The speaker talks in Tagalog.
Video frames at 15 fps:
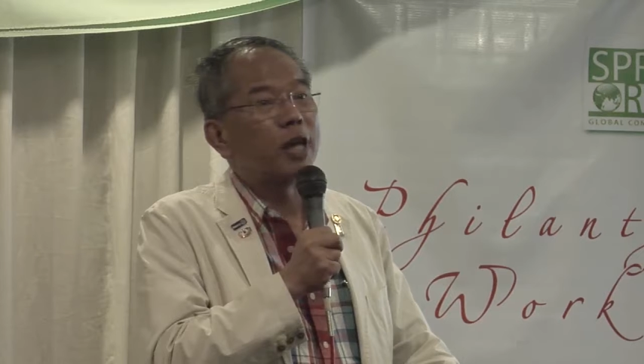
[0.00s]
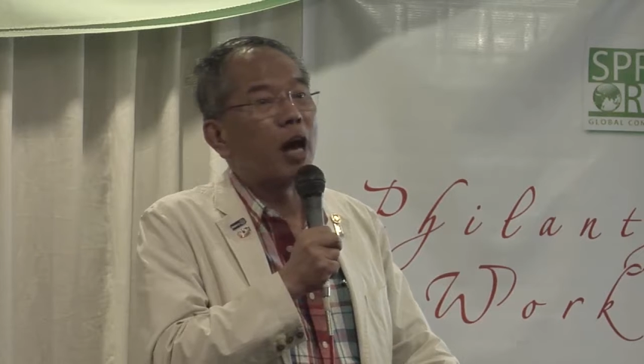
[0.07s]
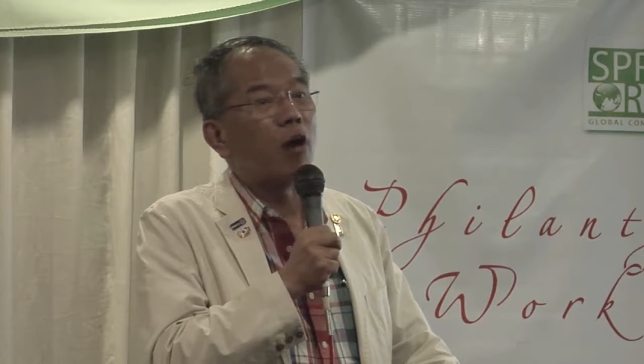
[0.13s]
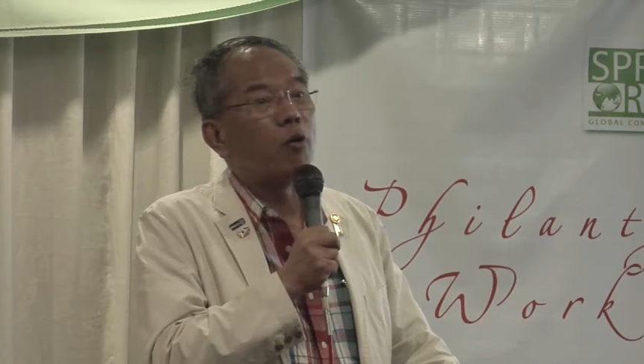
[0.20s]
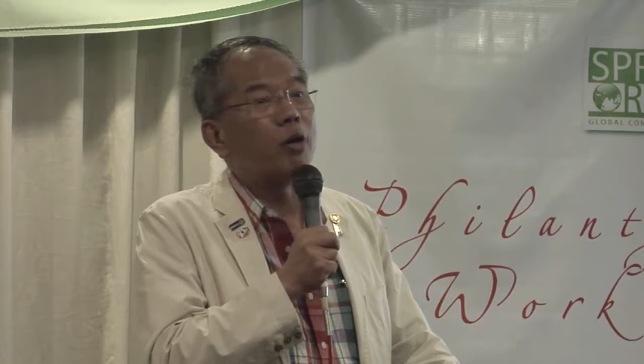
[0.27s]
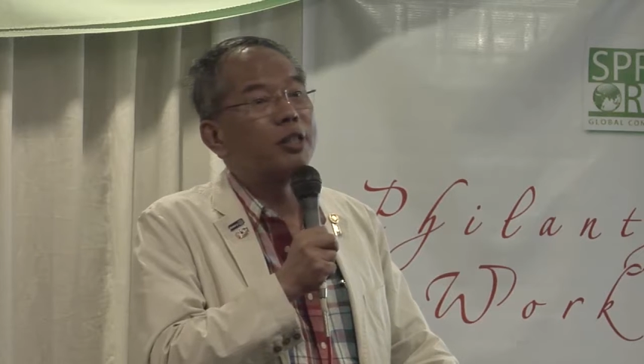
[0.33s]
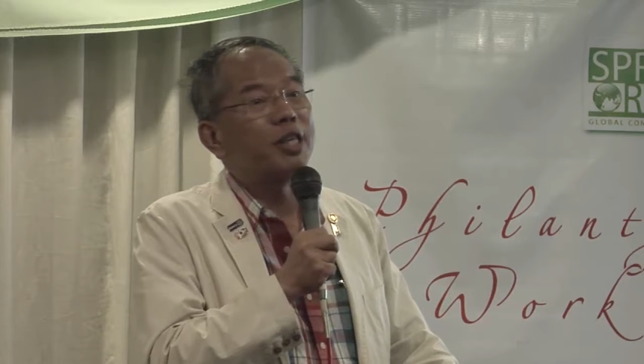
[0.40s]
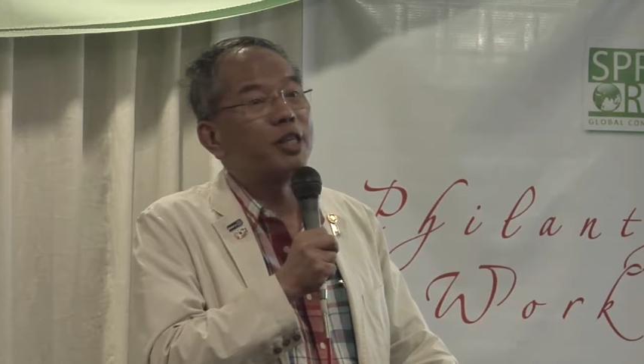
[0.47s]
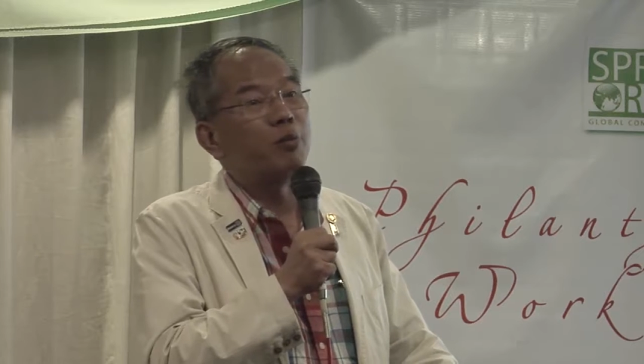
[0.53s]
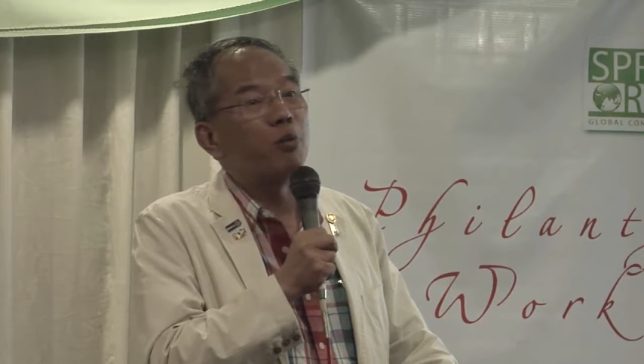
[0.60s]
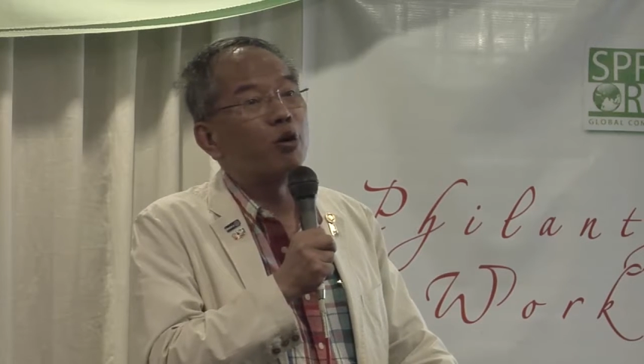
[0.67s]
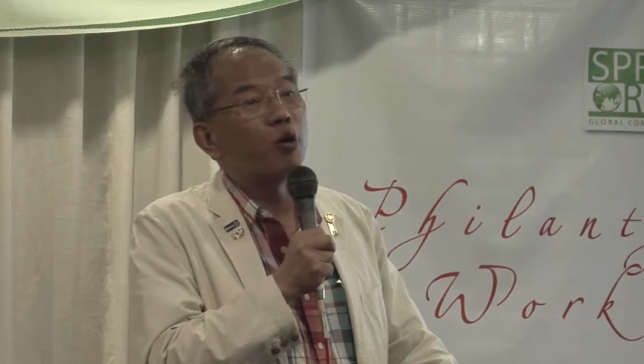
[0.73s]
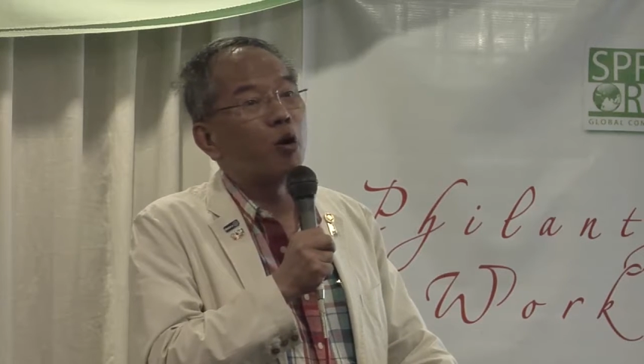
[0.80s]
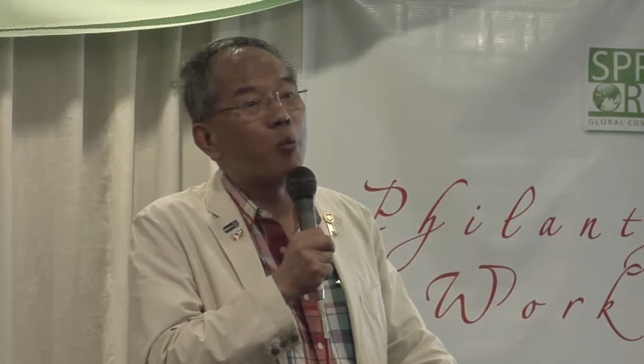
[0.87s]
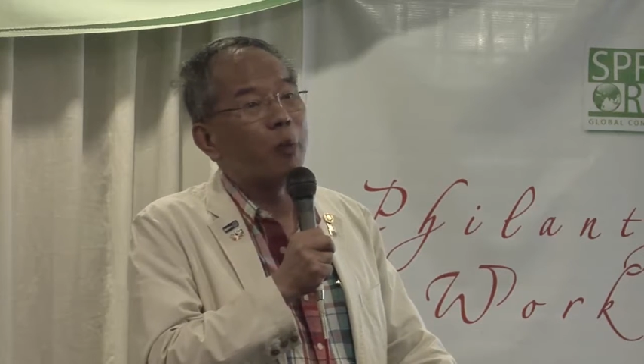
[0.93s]
ours is
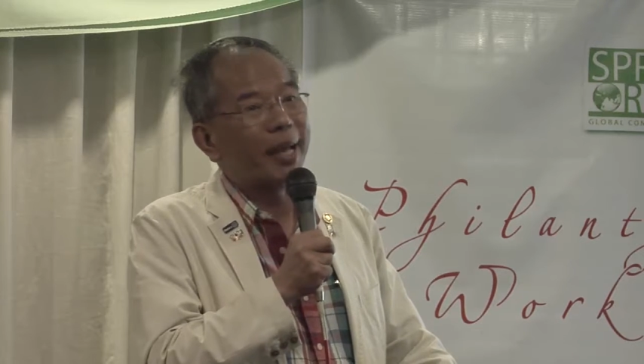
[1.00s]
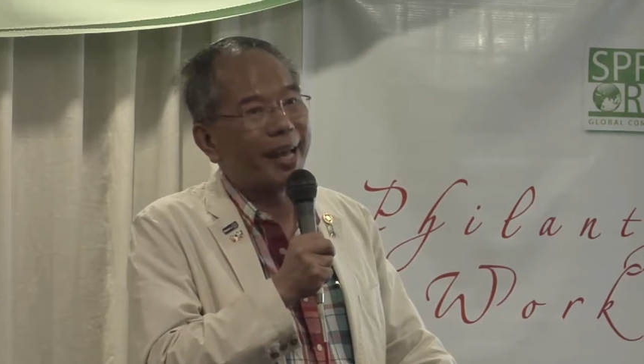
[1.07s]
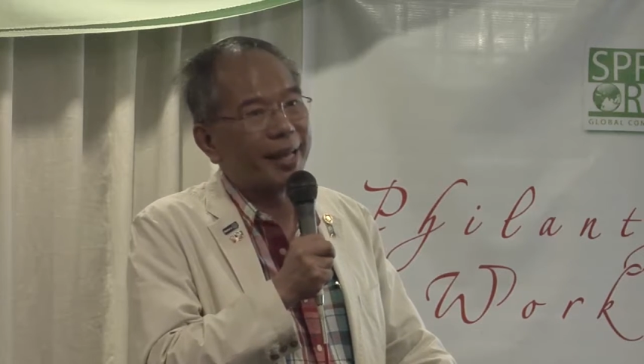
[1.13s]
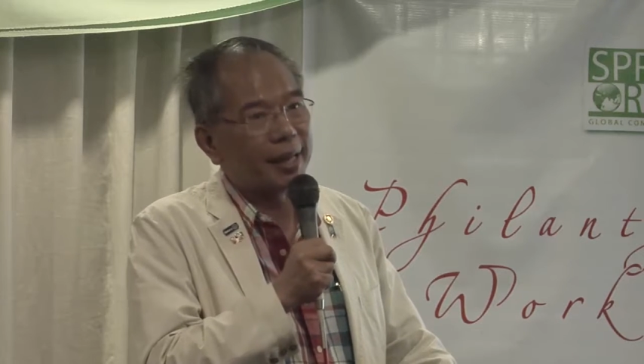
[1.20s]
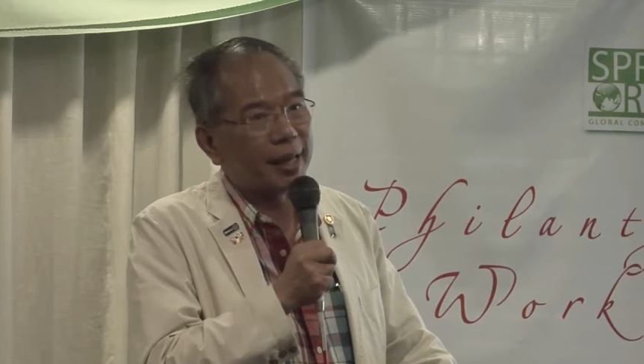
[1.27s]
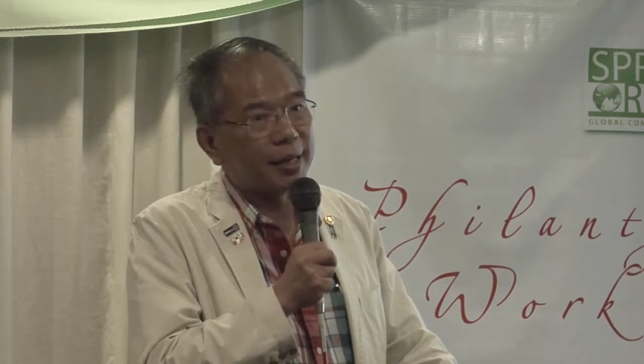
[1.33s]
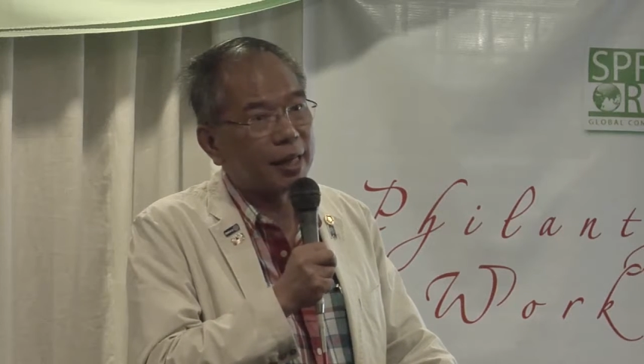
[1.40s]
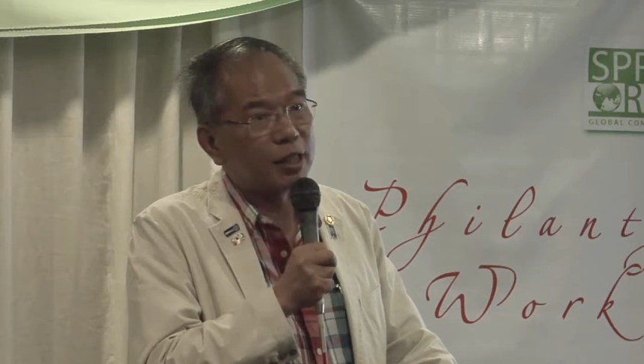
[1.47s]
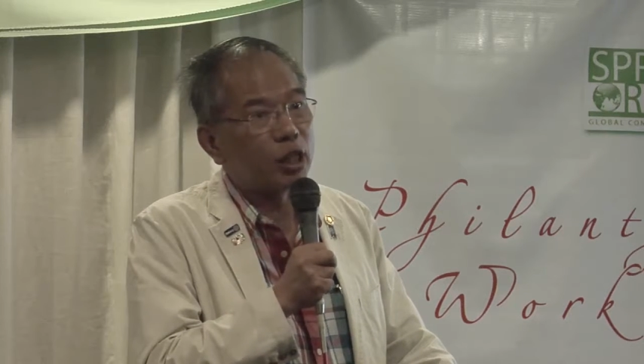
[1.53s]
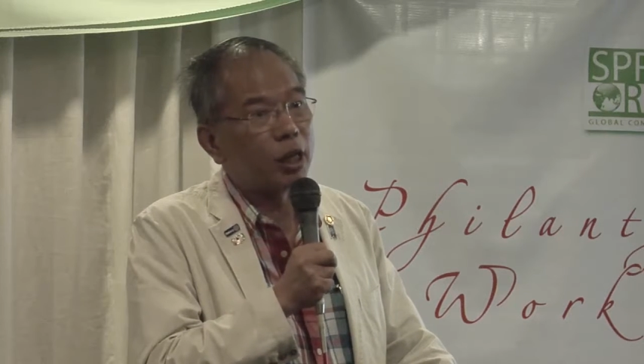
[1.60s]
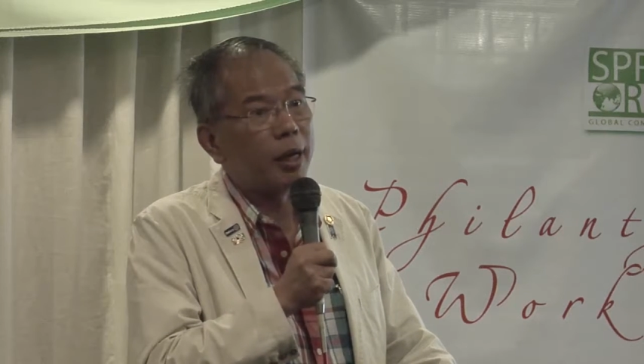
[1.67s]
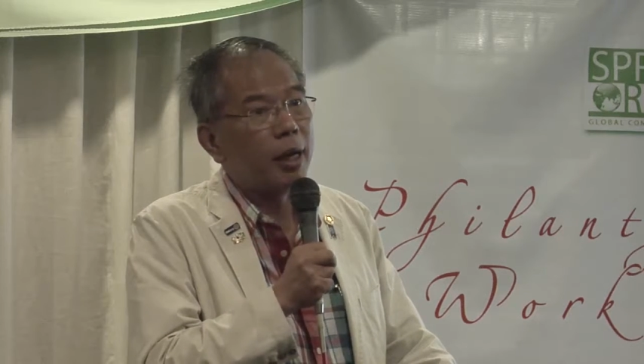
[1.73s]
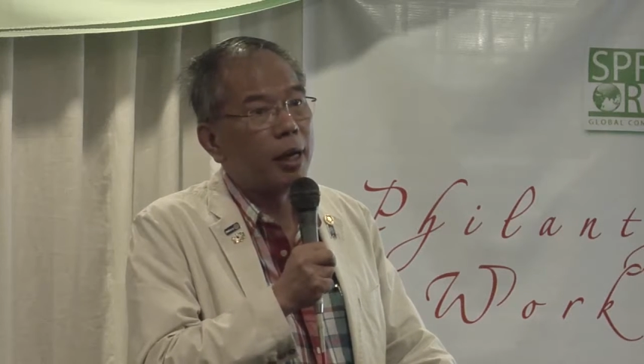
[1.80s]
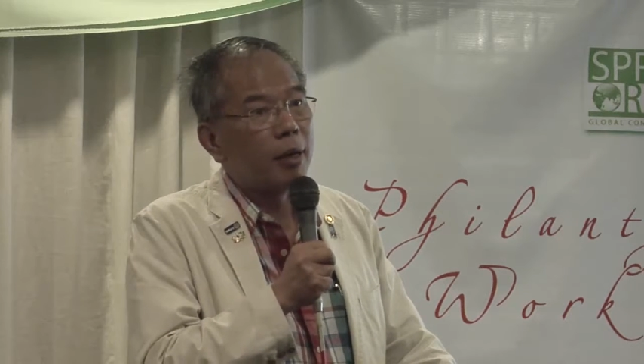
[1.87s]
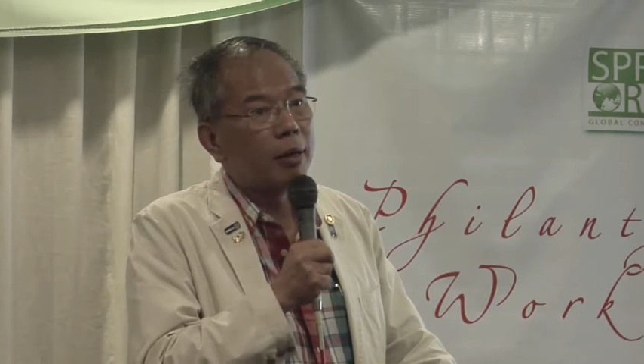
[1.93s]
more complicated kasi